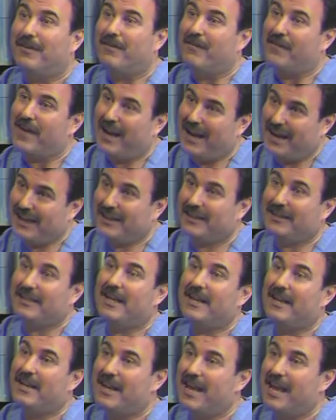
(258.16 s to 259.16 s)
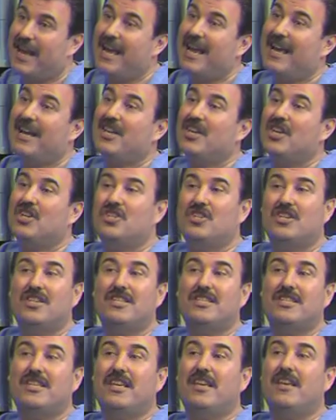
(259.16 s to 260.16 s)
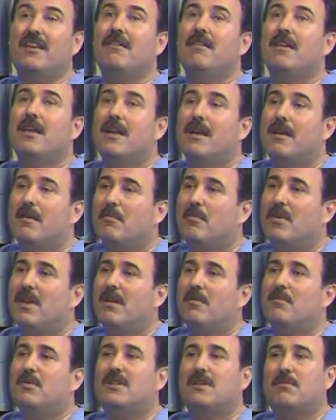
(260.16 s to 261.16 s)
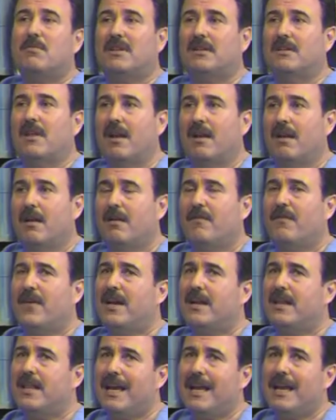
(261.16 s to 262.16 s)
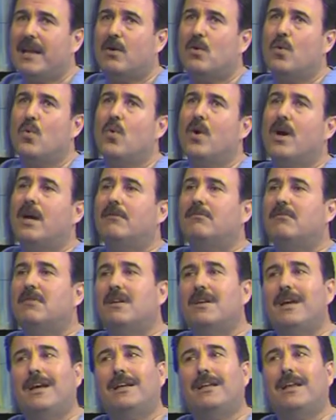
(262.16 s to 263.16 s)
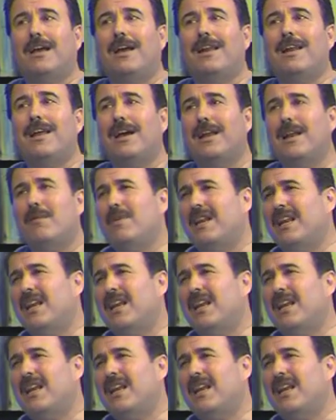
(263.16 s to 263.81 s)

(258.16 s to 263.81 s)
فحتى فبطل يتضرر العصب فصار بتضل فلذلك هو يعني على الاغلب